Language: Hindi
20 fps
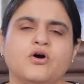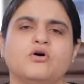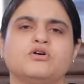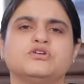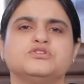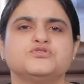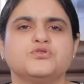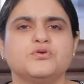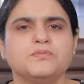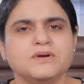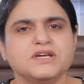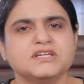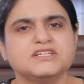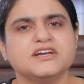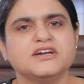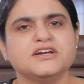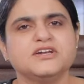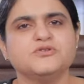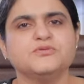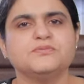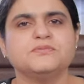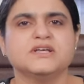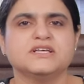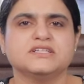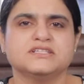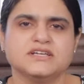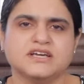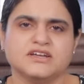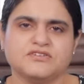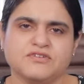और जो पेशेंट ट्यूब
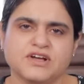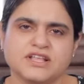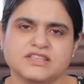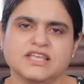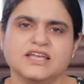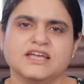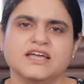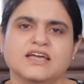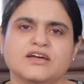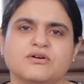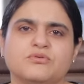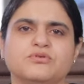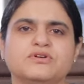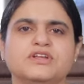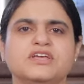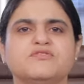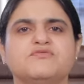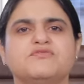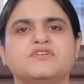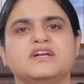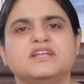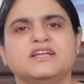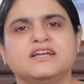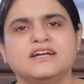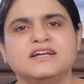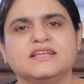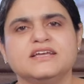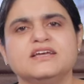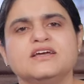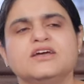टेस्ट करवाते हैं उनकी
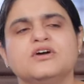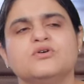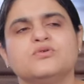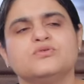फर्टिलिटी